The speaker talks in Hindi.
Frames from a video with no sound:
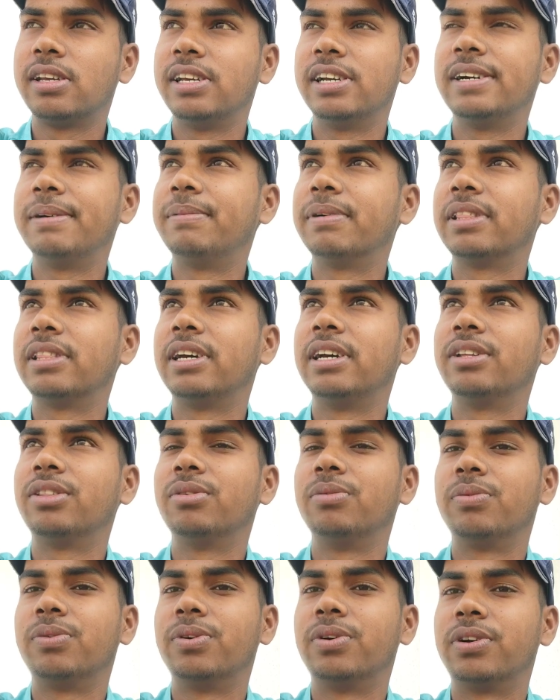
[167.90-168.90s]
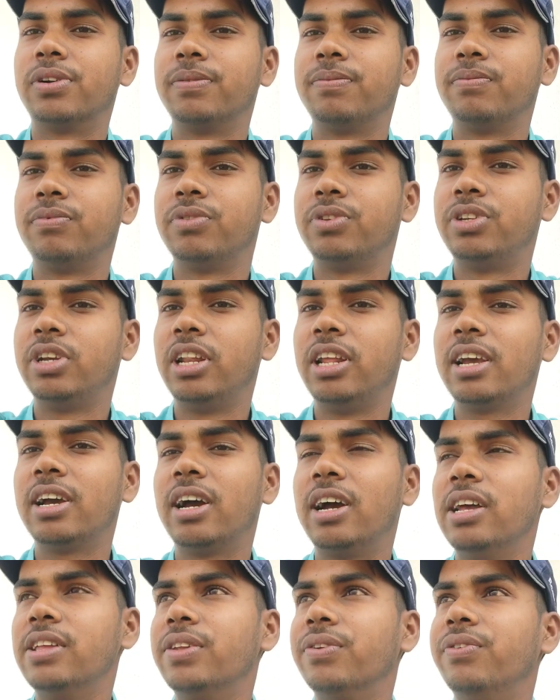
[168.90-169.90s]
क्या बताएं तुमको चलिए
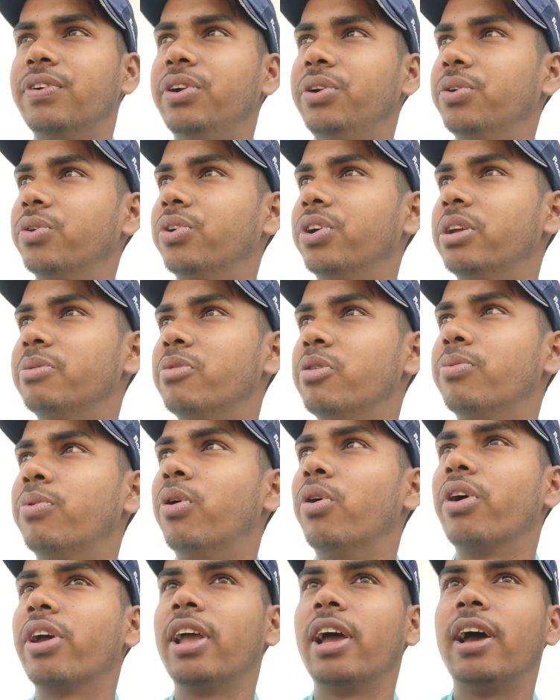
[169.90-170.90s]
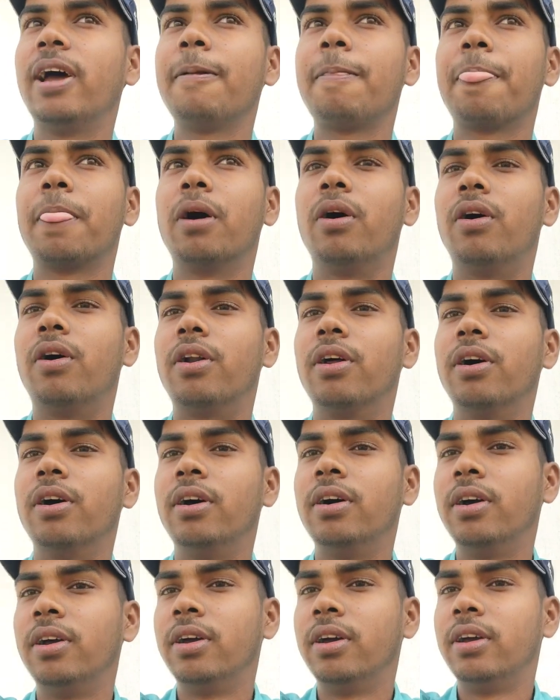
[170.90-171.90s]
गाइस वीडियो रिमूव हो गया है और
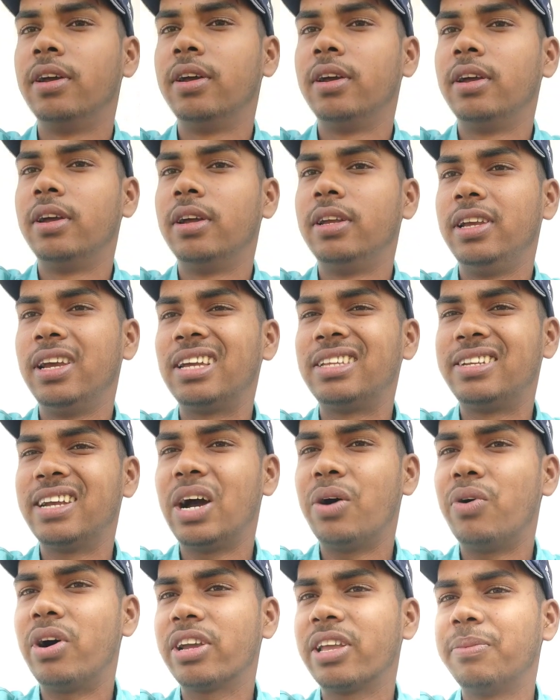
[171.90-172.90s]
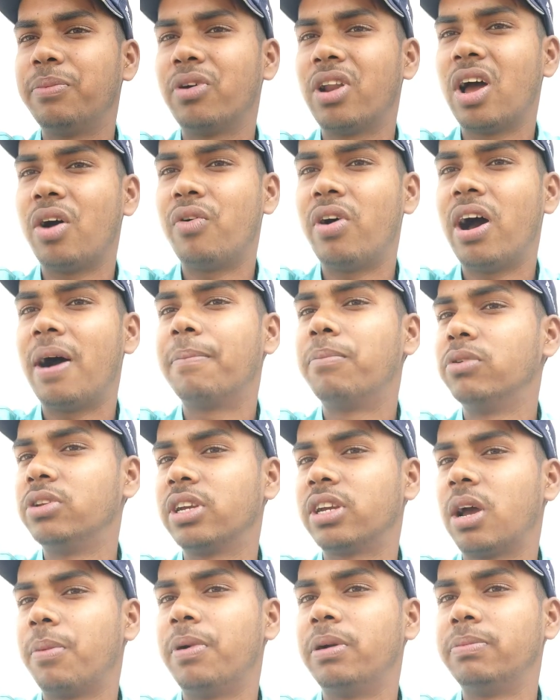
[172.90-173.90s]
ये अच्छा हुआ कि बुरा हुआ आप
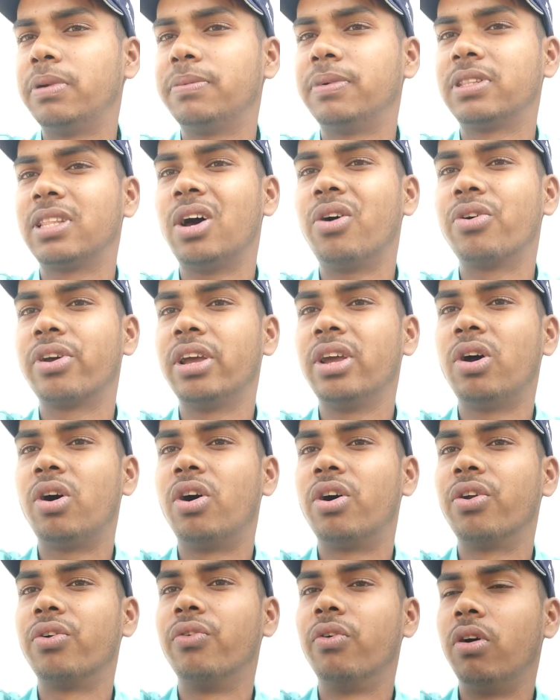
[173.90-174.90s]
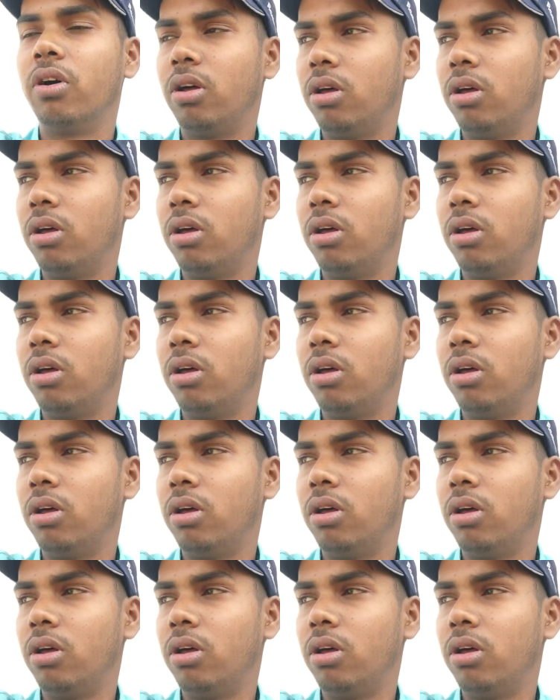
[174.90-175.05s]
मुझे कमेंट में बताओगे और